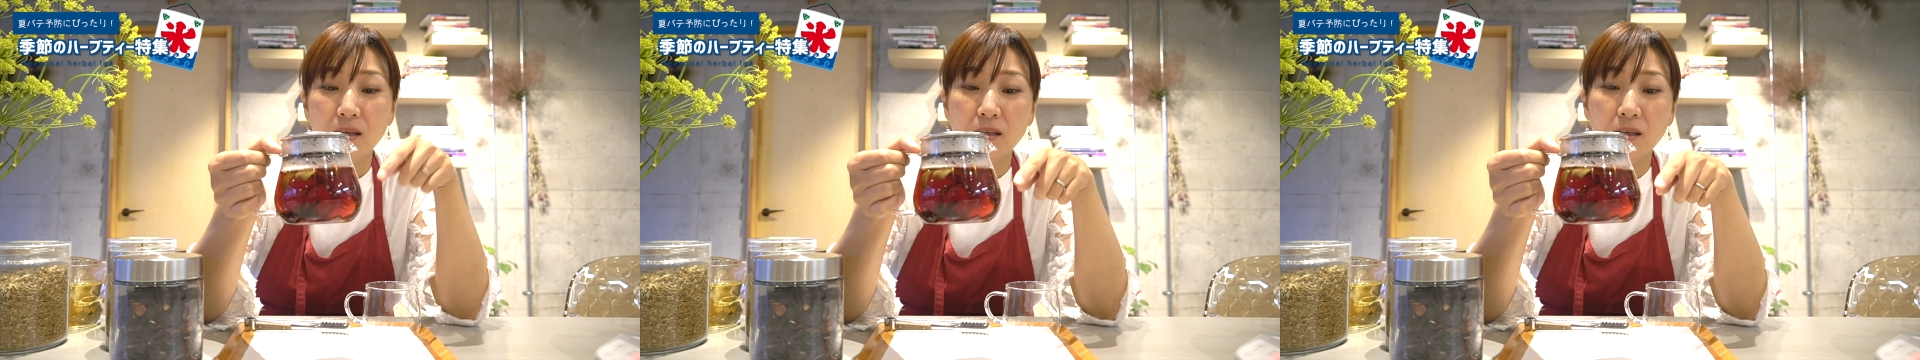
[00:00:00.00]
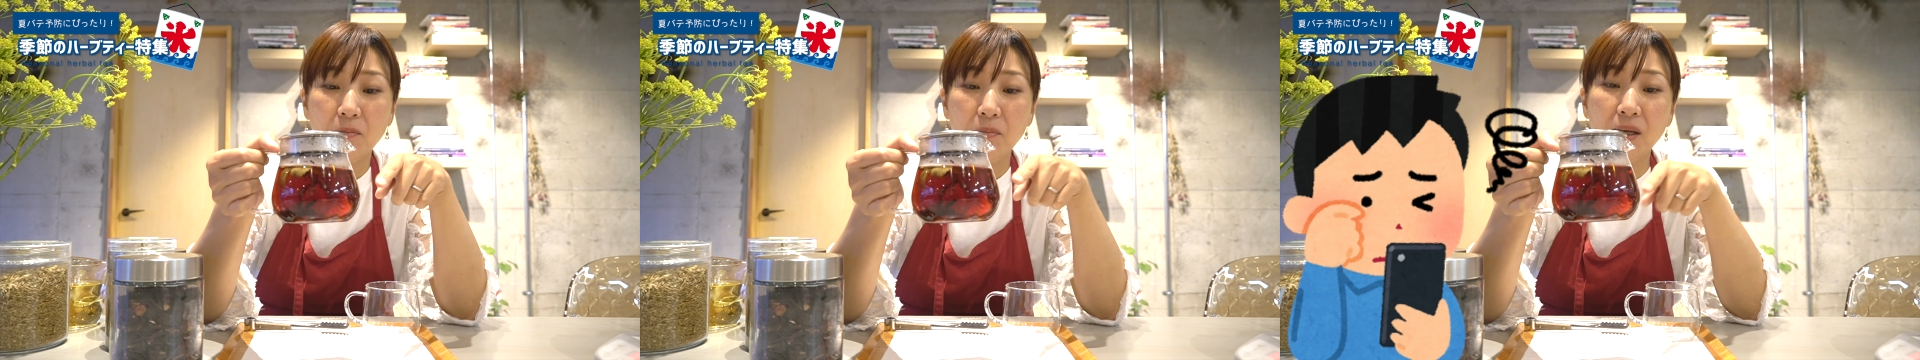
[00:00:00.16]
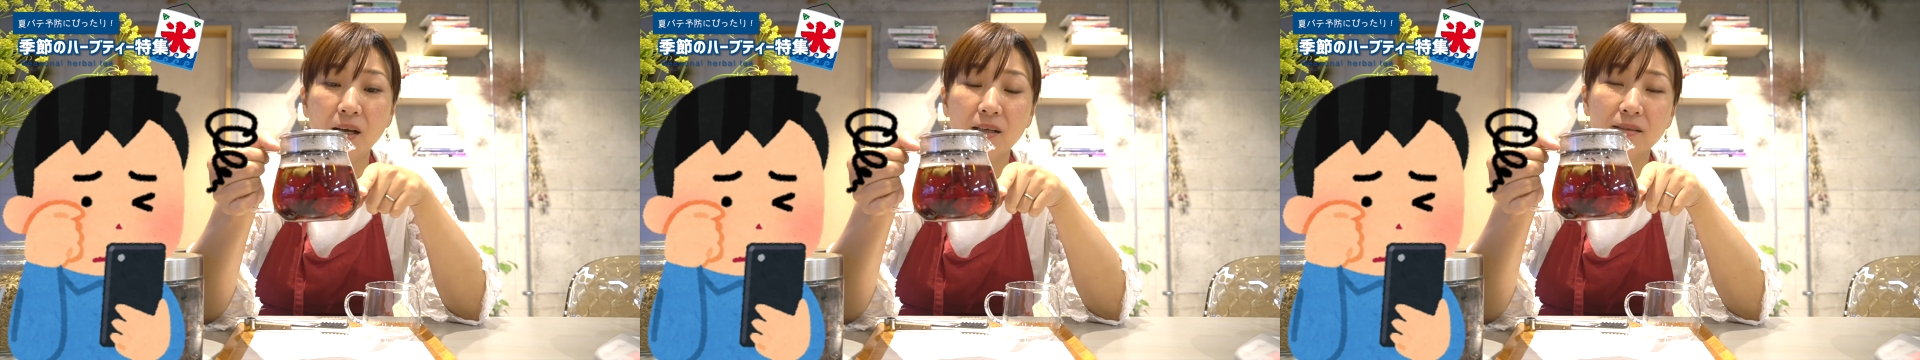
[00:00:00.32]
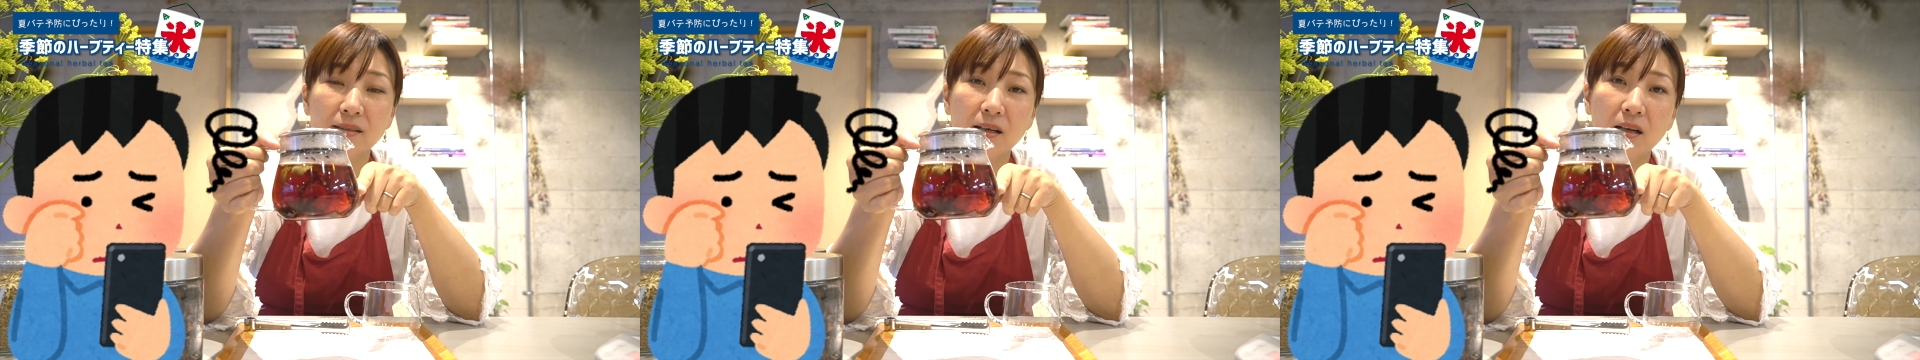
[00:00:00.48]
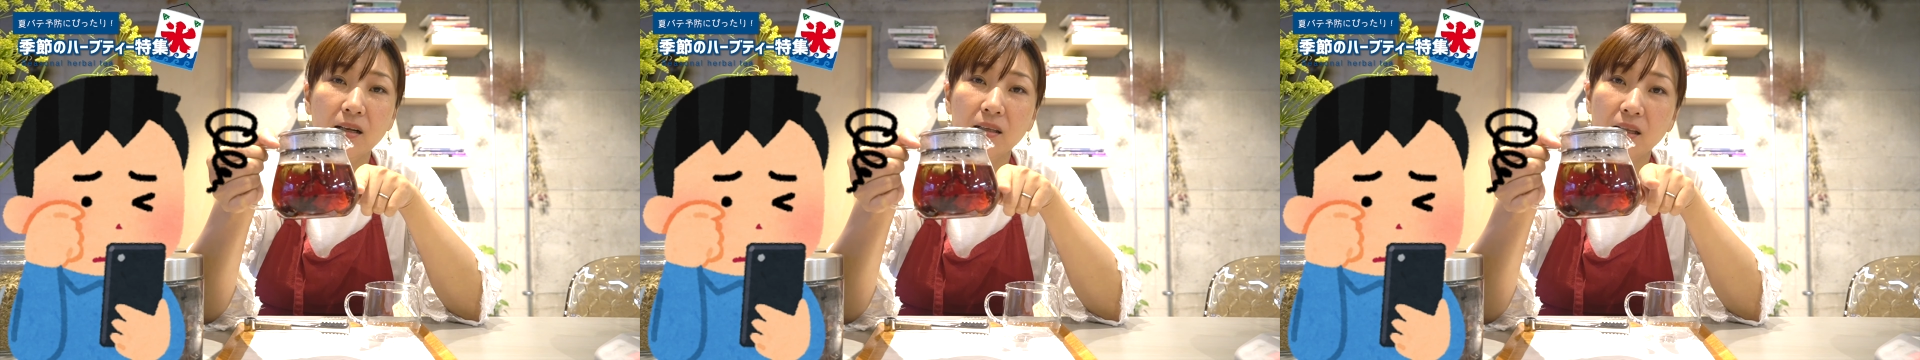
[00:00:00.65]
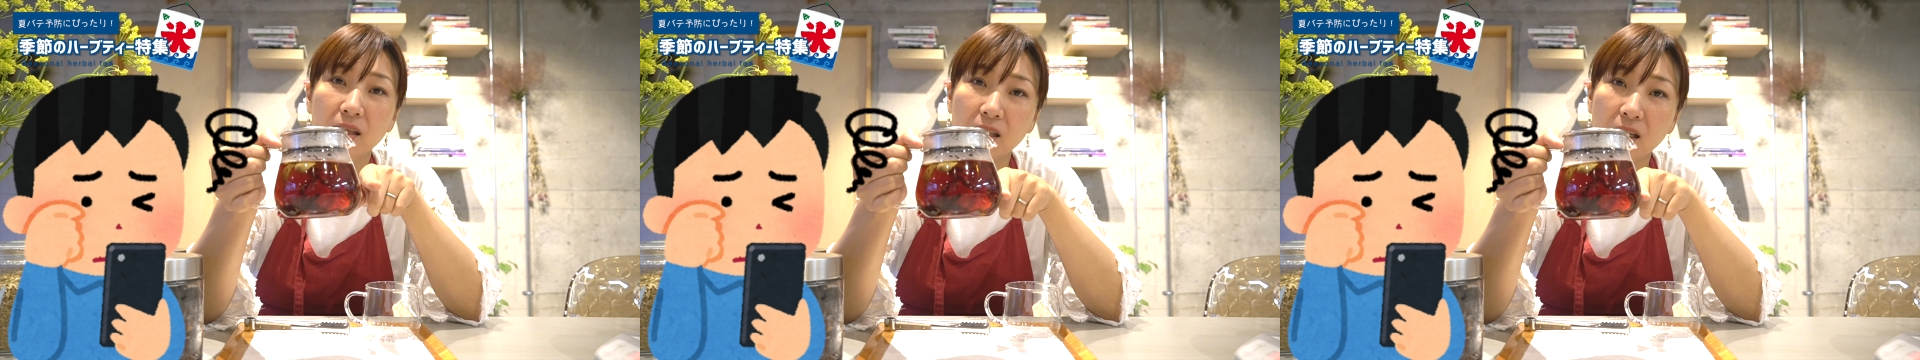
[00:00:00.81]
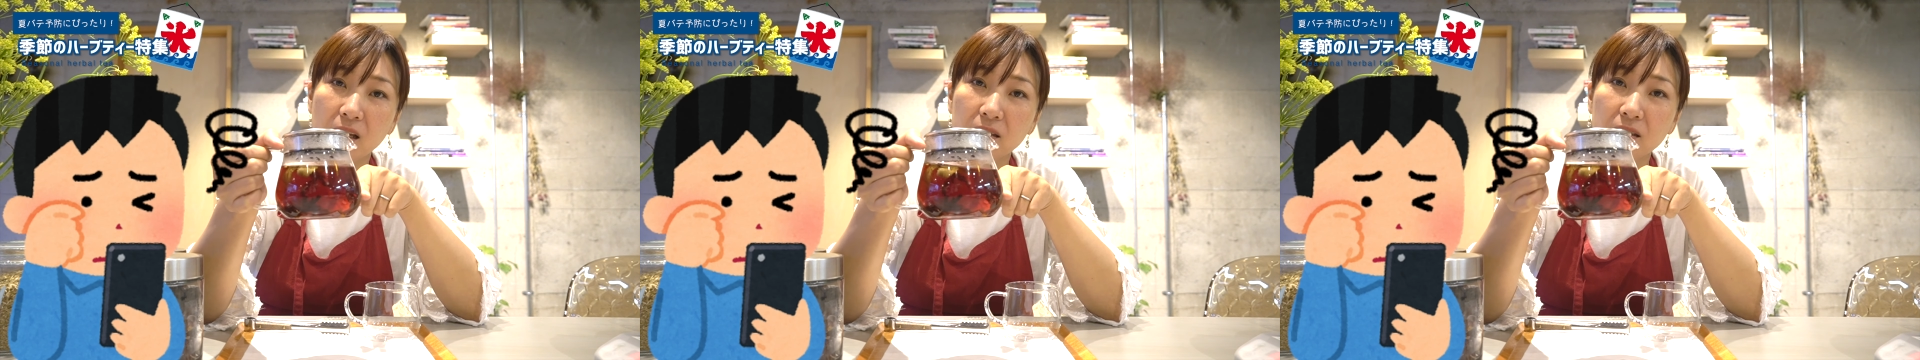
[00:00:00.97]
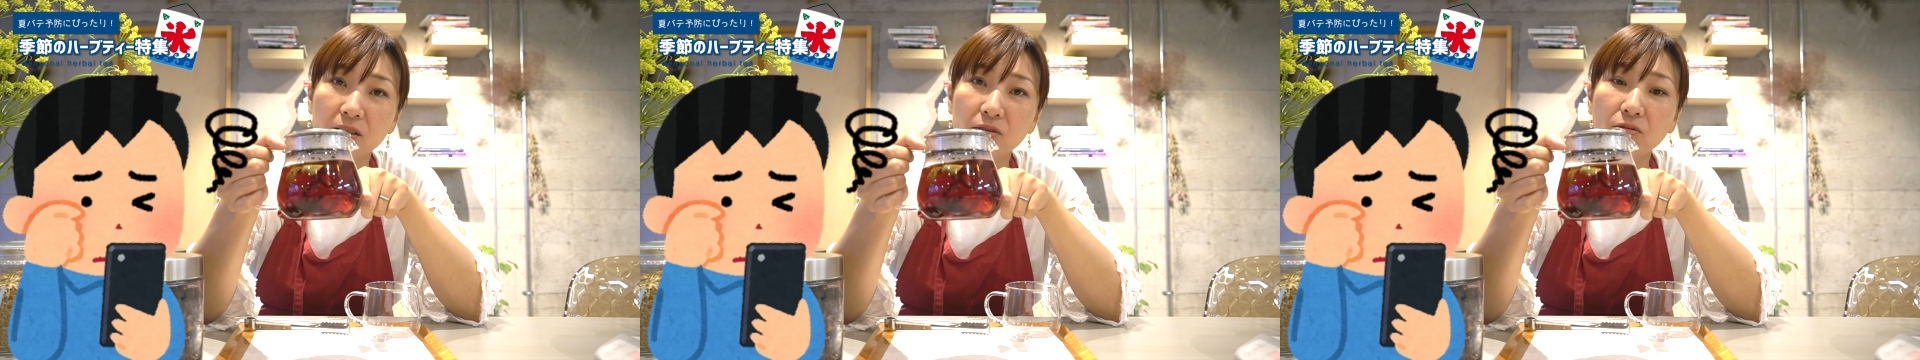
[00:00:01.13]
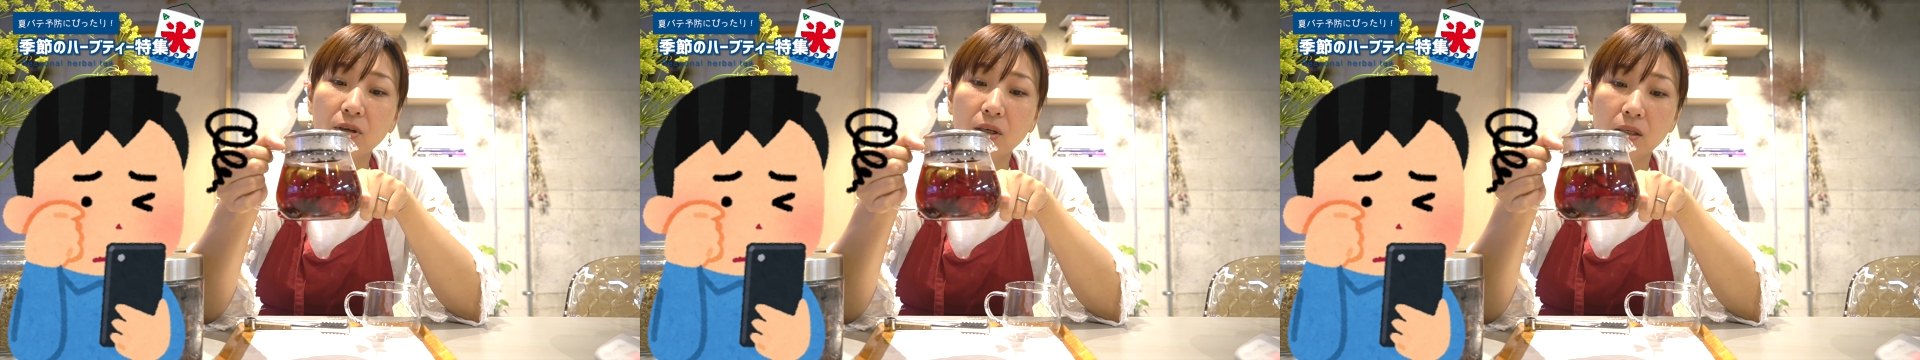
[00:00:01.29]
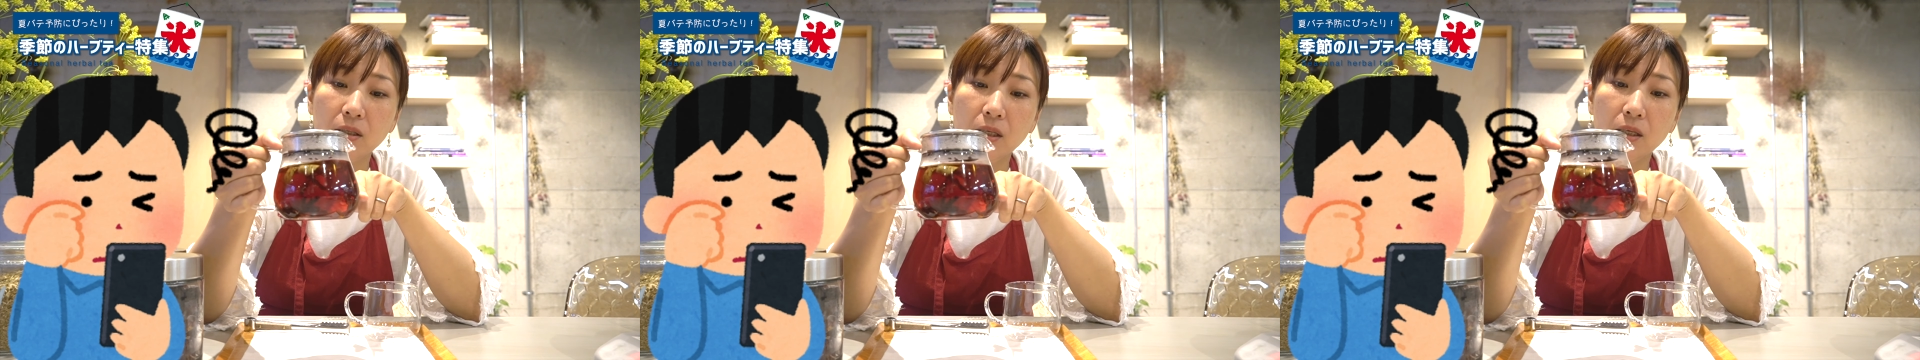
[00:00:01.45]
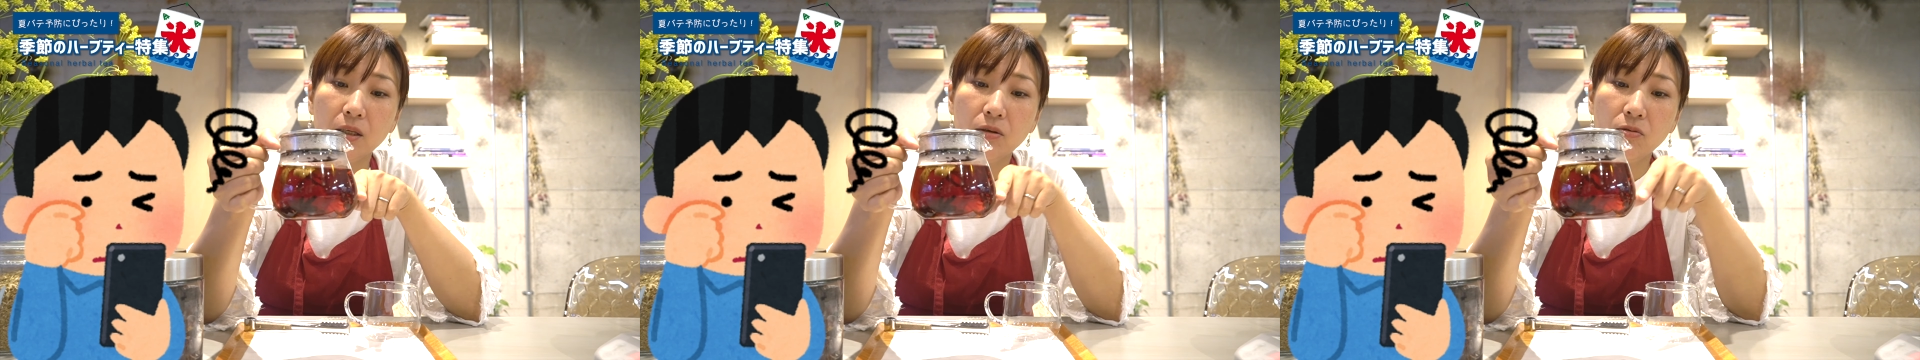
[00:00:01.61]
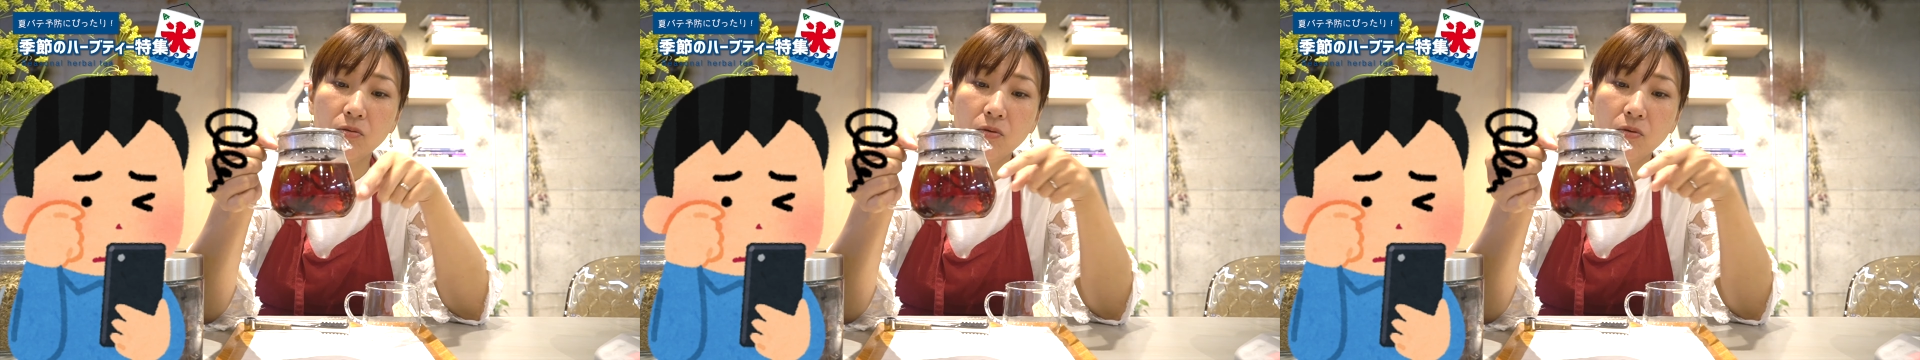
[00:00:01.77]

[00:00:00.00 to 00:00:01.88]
で目が疲れたなって時に